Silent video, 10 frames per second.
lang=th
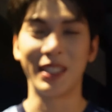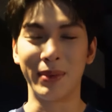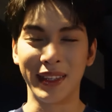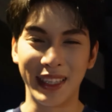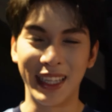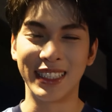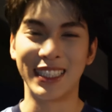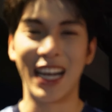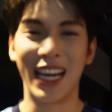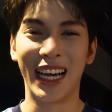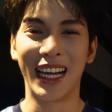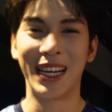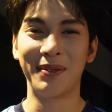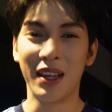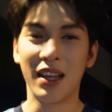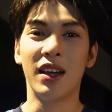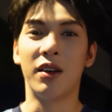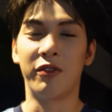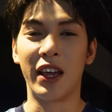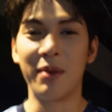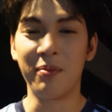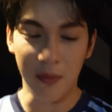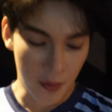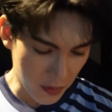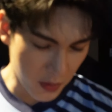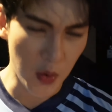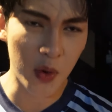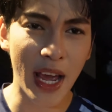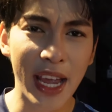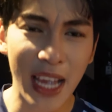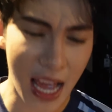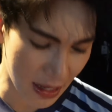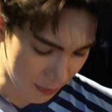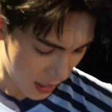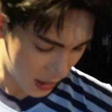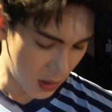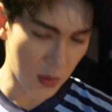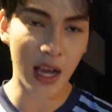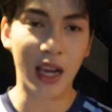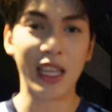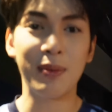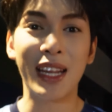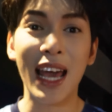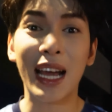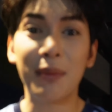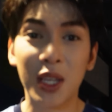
นท์สิประสิทธิ์เดชานะครับเฟรมอยู่ในงานเปิดตัว EP แรกกับ